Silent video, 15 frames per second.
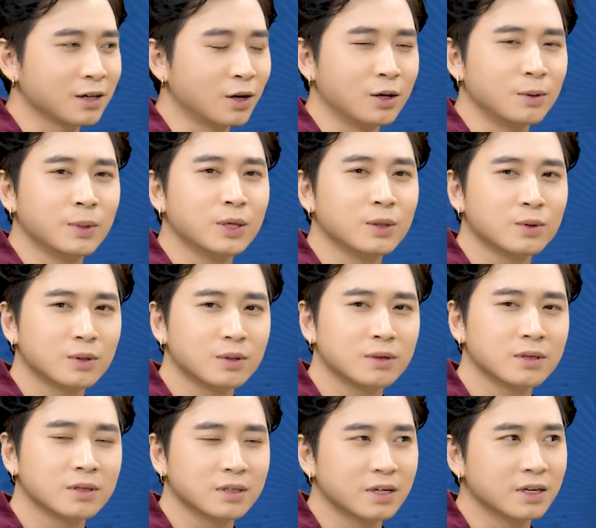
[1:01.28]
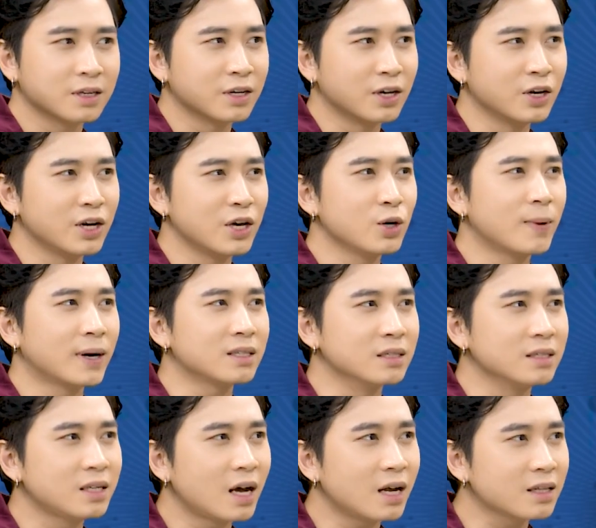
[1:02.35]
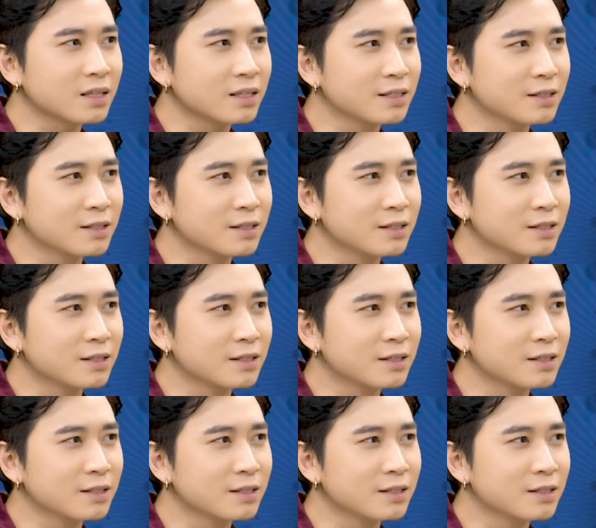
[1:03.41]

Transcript: gọi Miu gọi Miu đi người yêu bà chửi chết